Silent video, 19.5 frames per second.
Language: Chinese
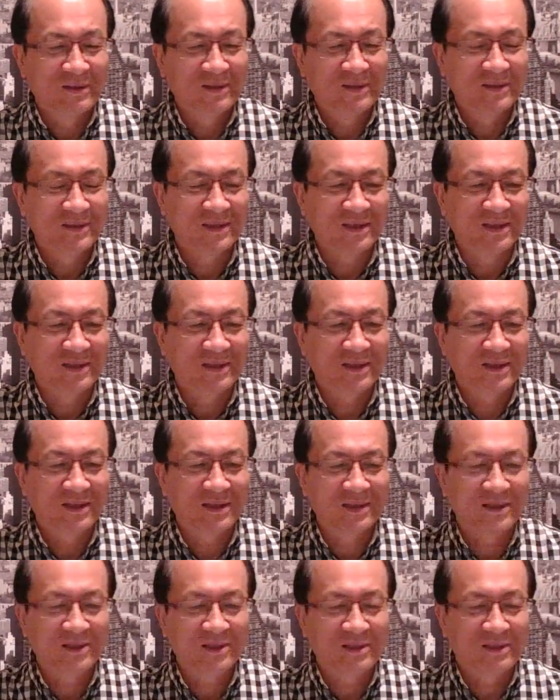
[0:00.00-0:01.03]
这
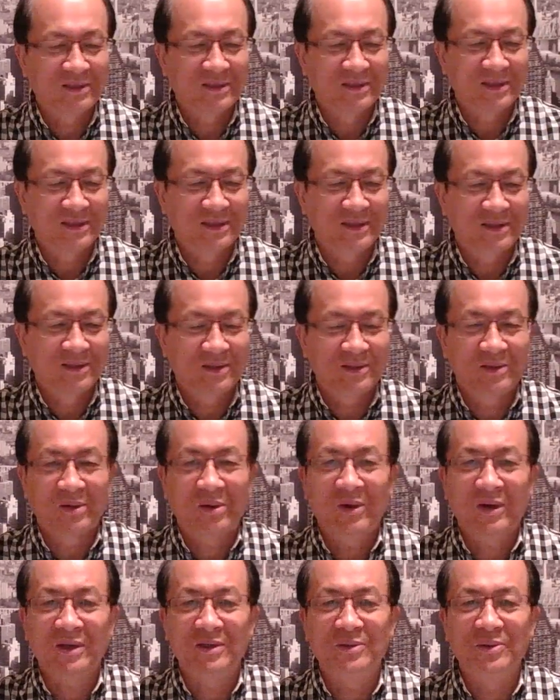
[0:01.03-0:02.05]
个
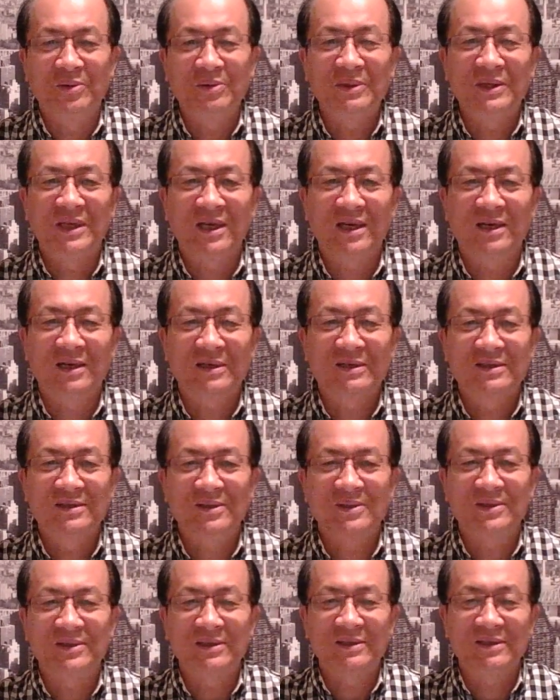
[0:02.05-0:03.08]
都很容易啊，
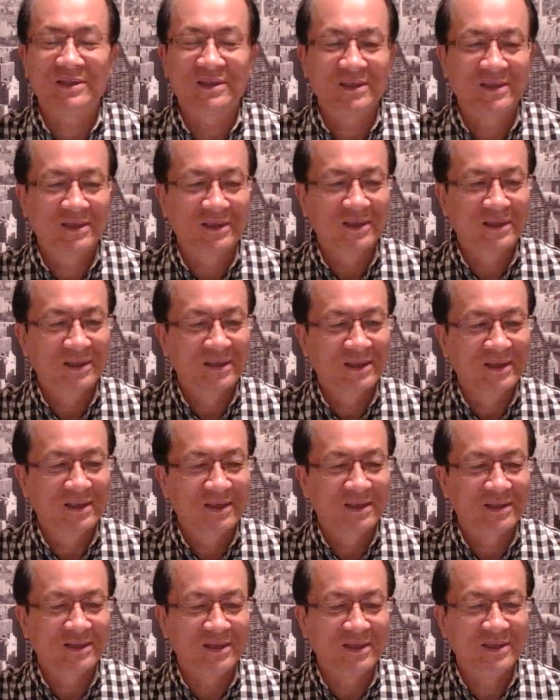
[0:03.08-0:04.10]
就是
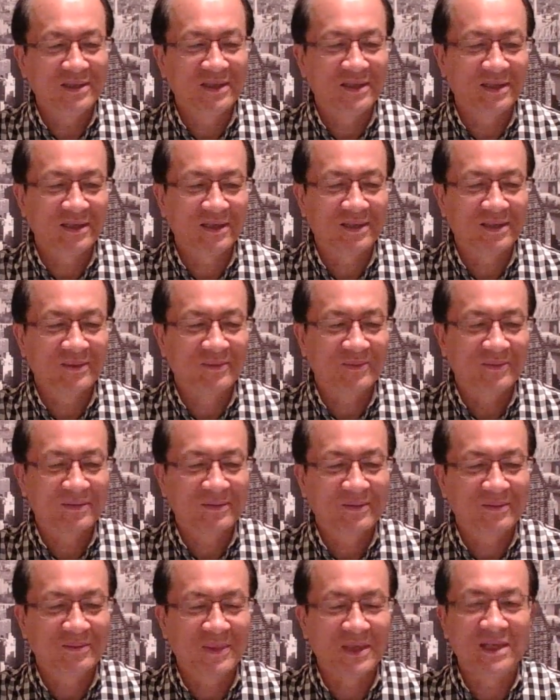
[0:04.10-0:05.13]
引起
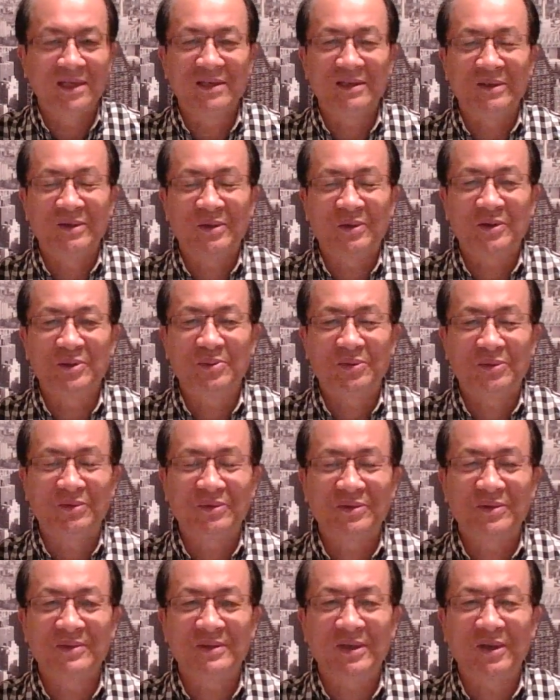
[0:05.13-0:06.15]
媒体或者普
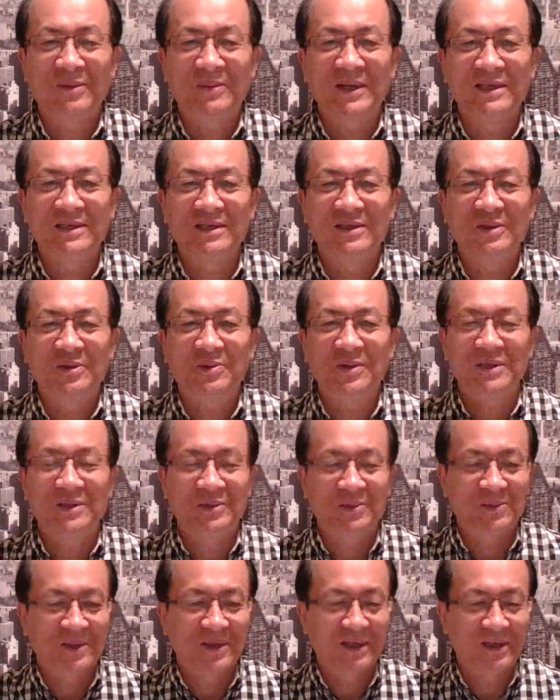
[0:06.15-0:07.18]
通的老百姓的关
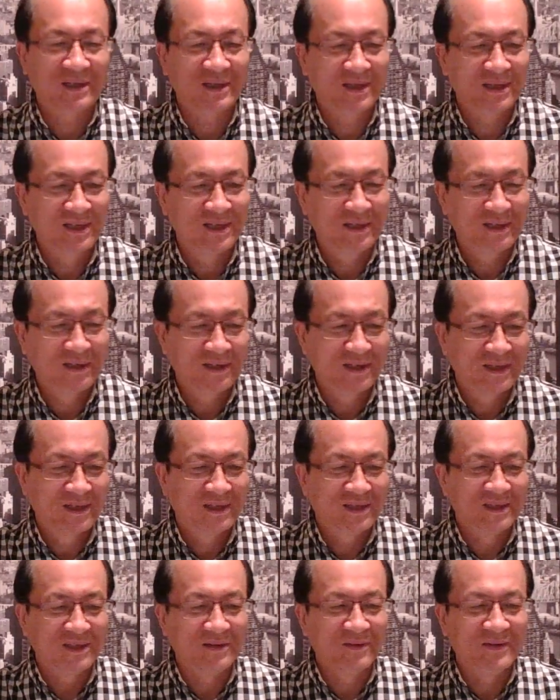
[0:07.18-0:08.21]
注啊。
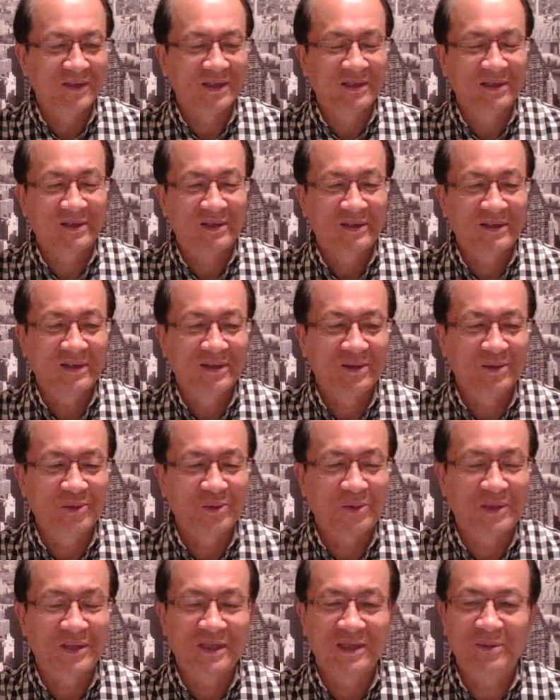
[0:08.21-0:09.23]
因为如
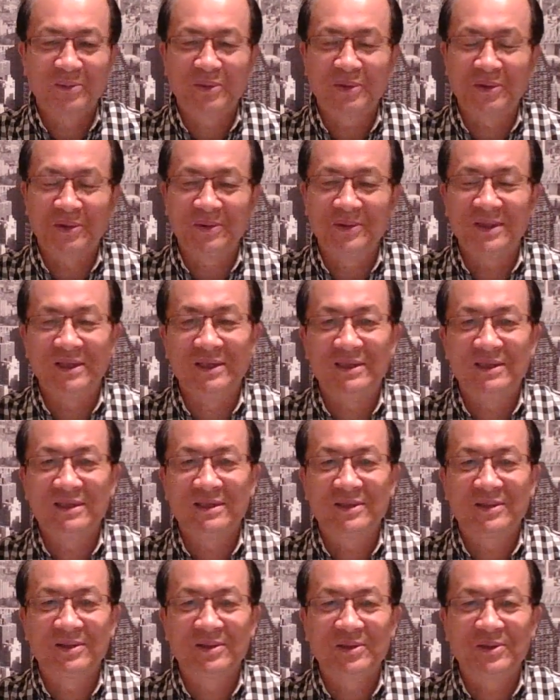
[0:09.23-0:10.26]
果是个普通人，
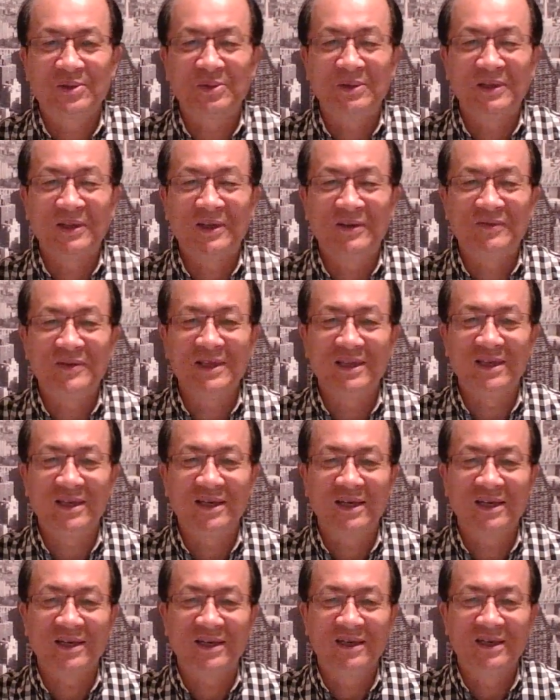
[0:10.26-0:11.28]
出一点问
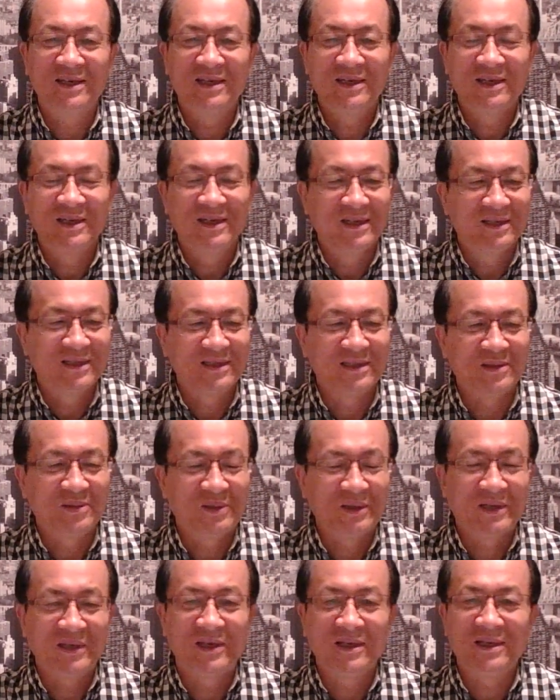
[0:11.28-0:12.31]
题啊，只
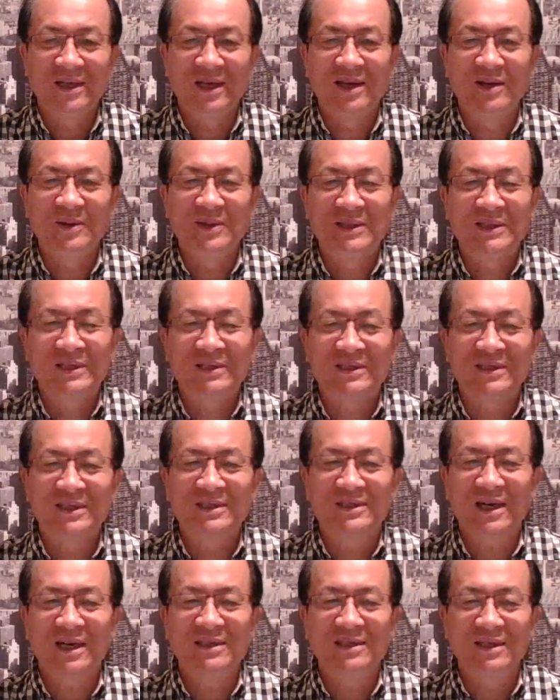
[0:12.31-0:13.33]
会连累自己的
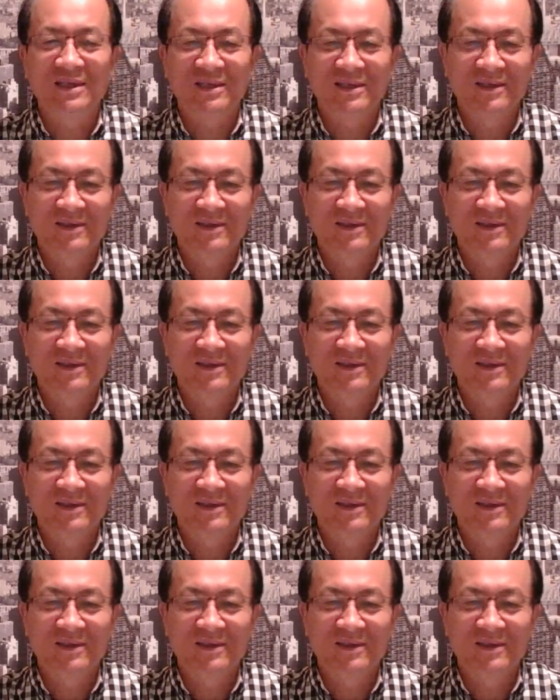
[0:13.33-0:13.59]
家庭；